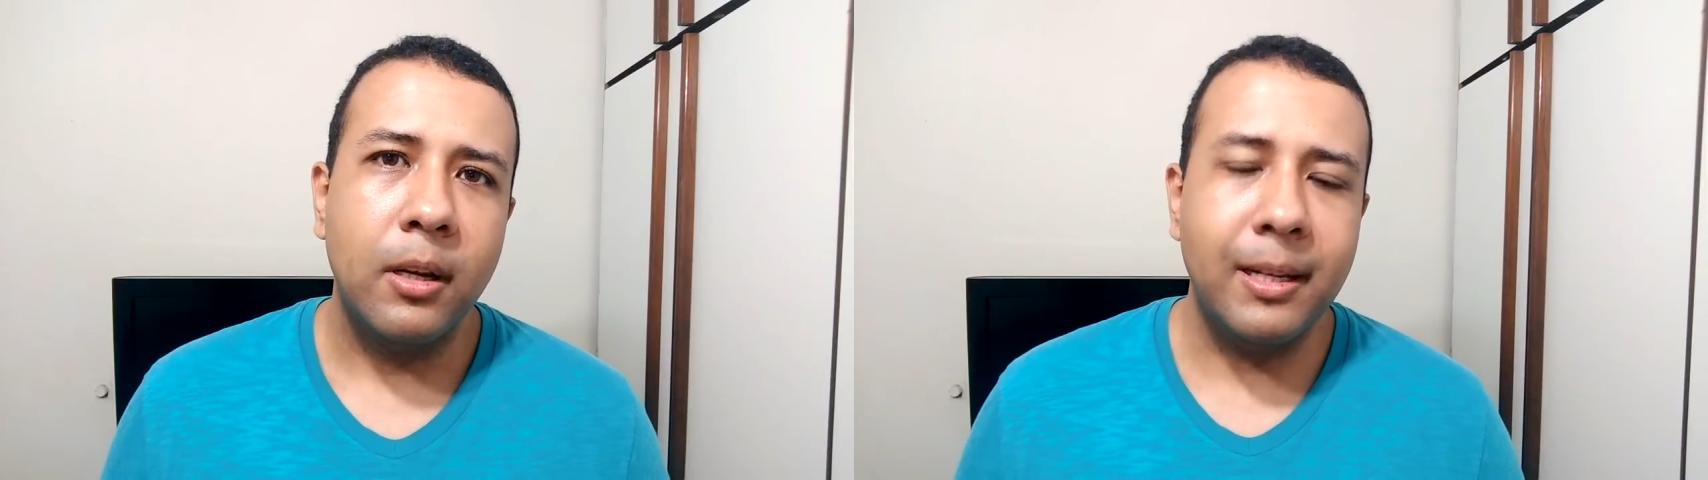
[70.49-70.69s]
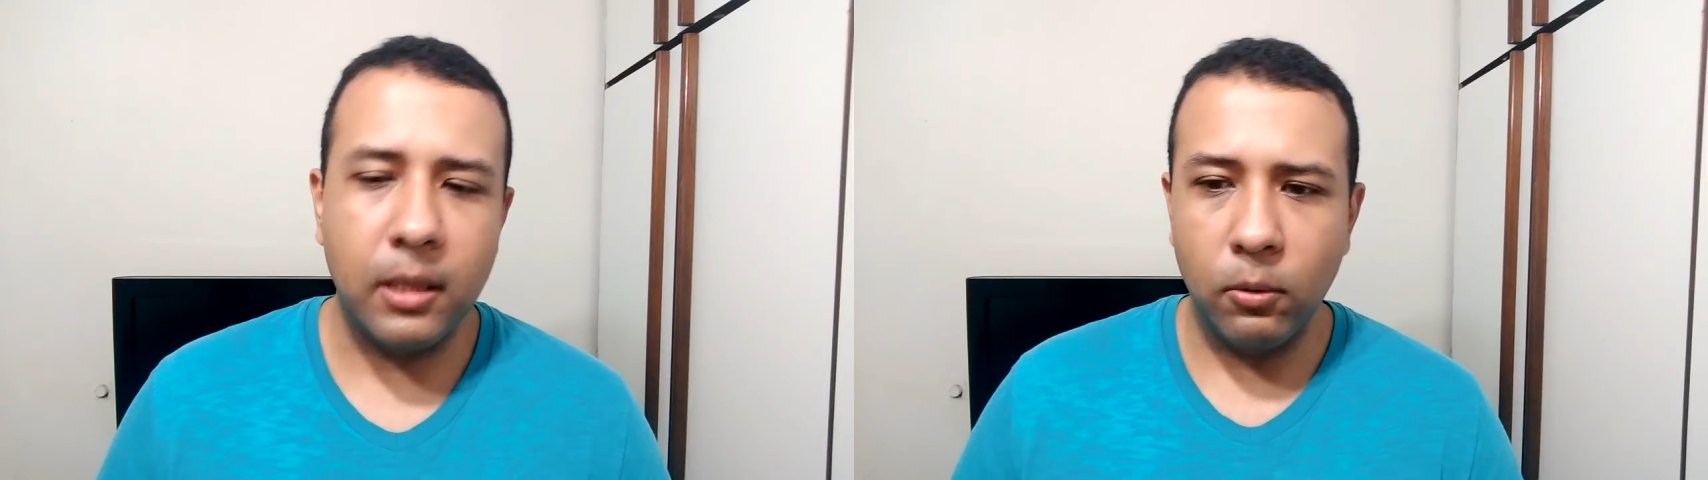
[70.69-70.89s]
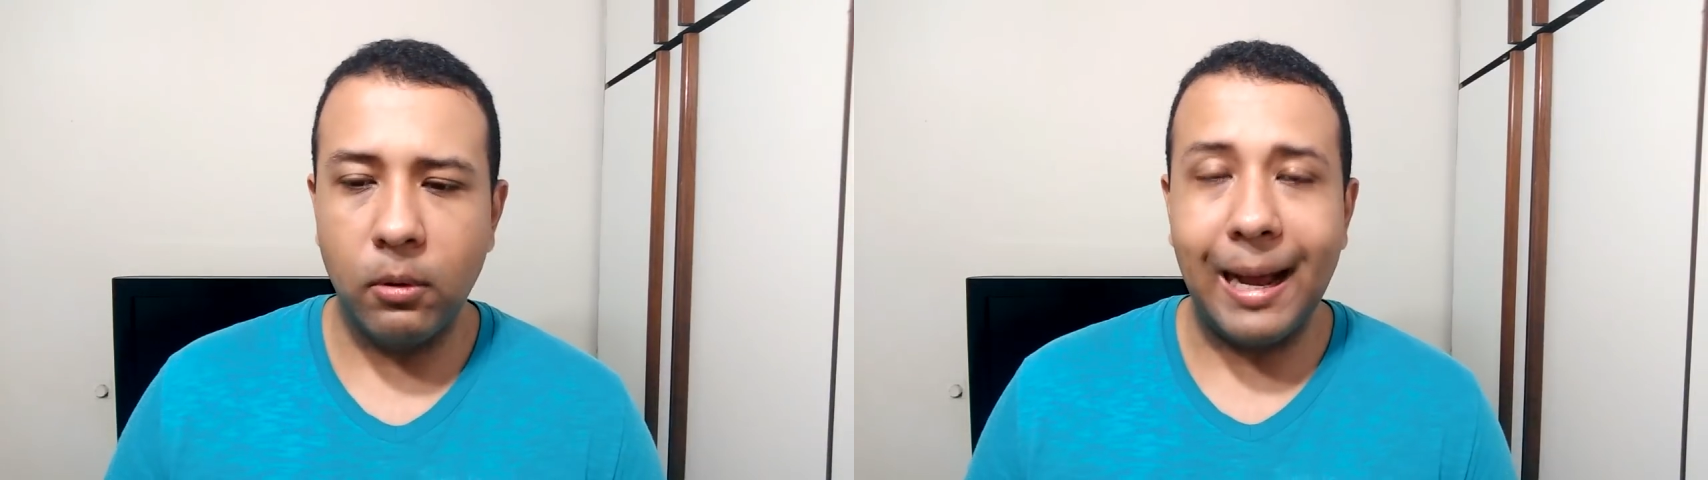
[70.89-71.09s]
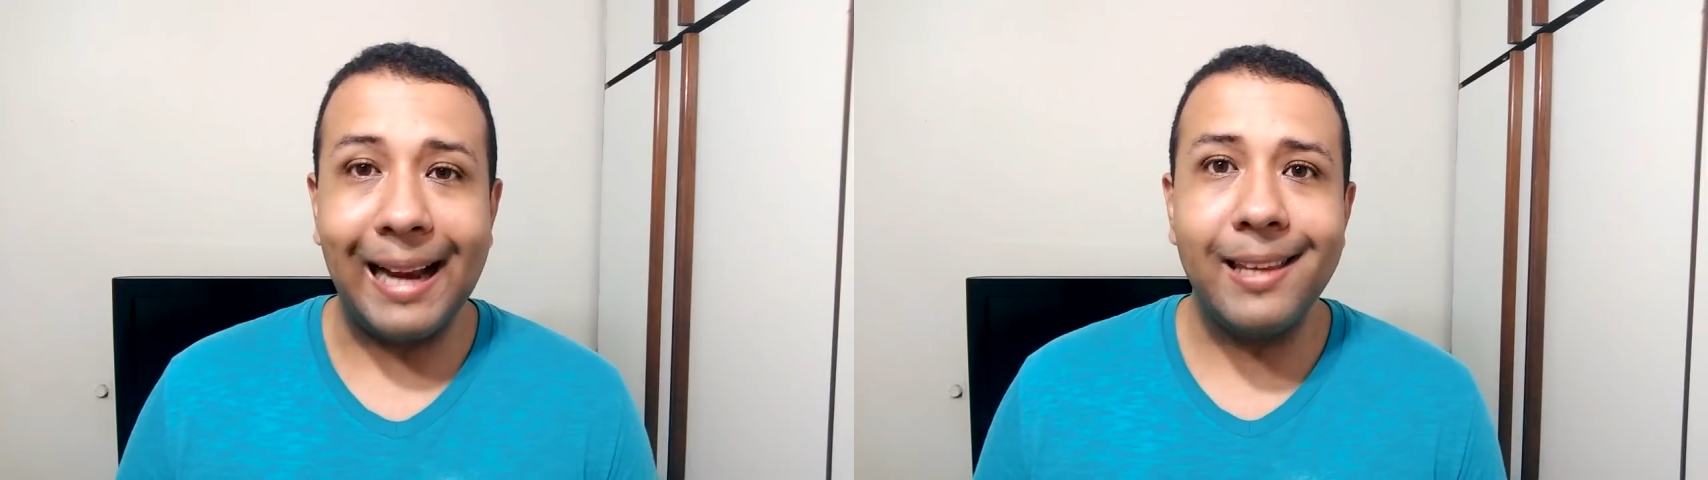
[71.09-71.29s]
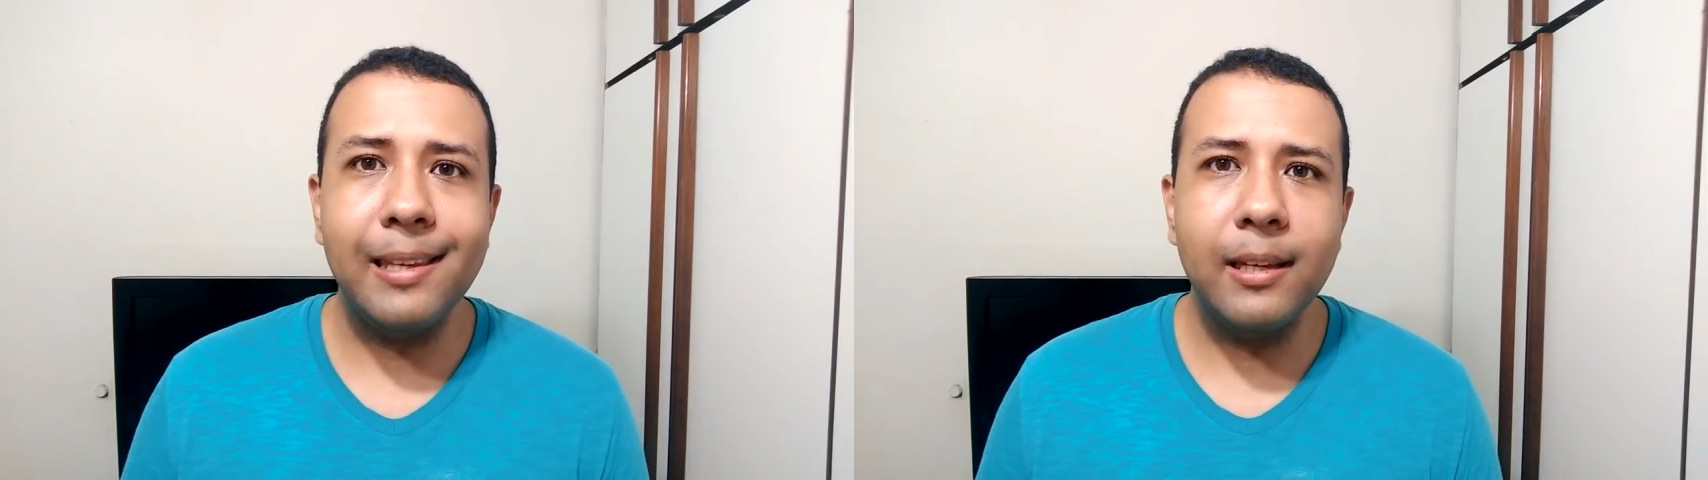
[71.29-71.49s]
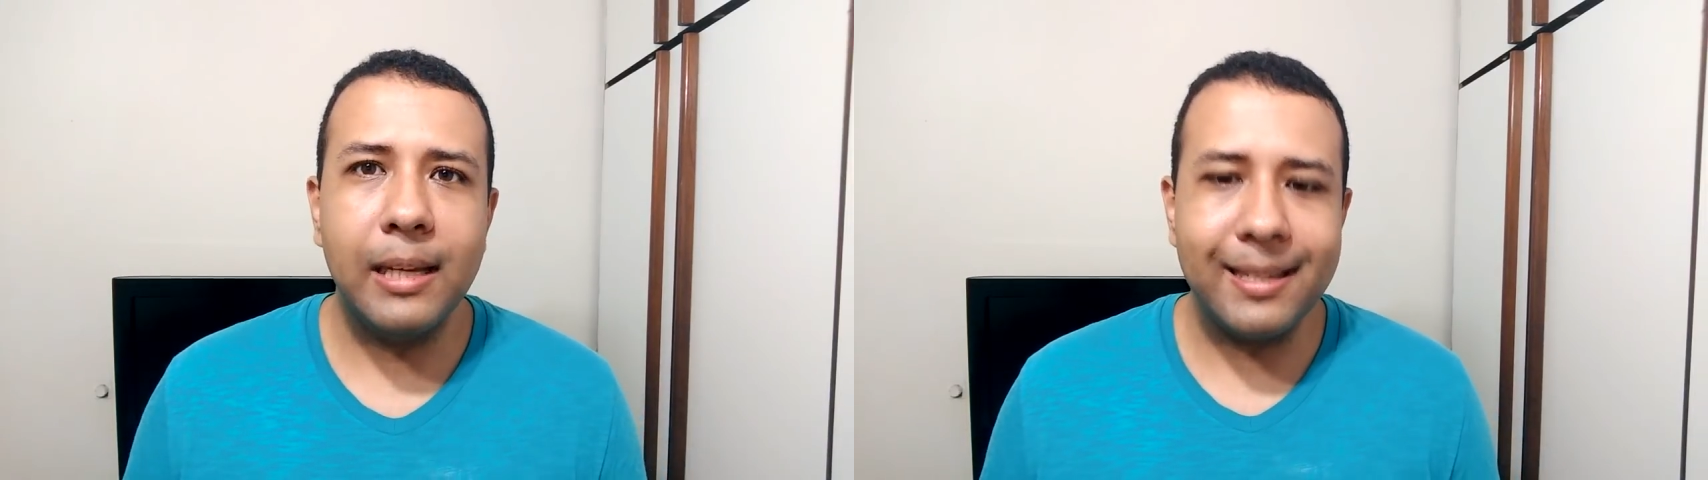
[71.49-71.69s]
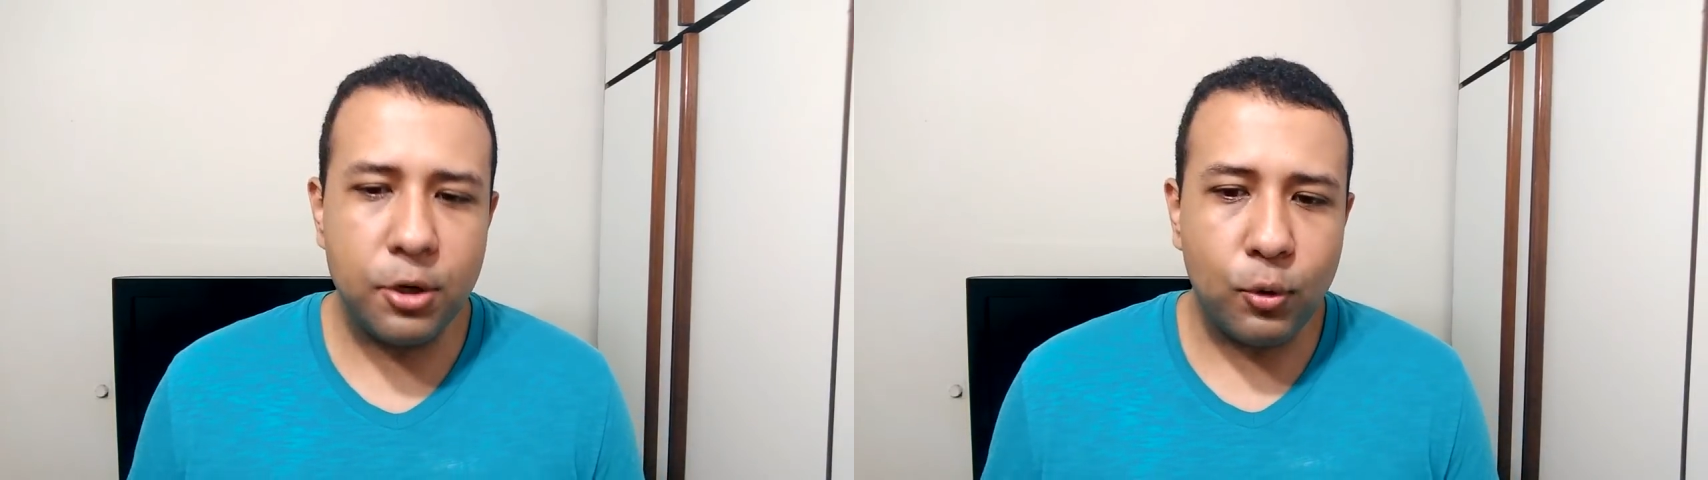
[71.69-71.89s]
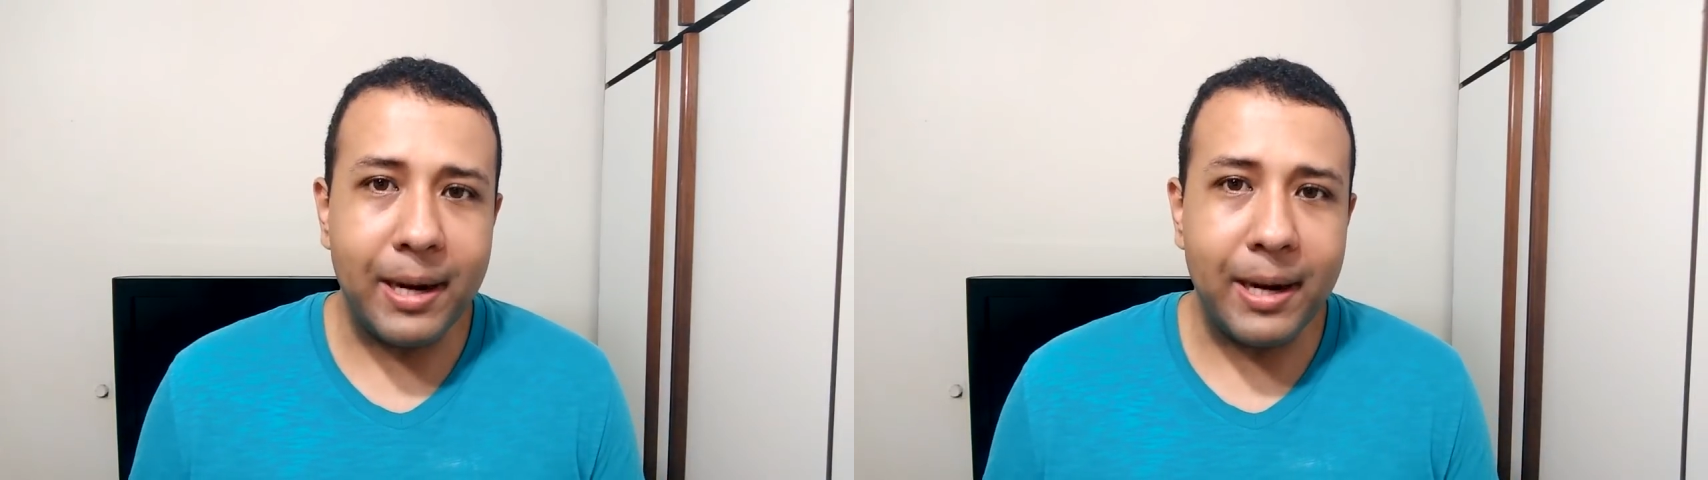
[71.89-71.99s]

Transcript: Então, aqui, esses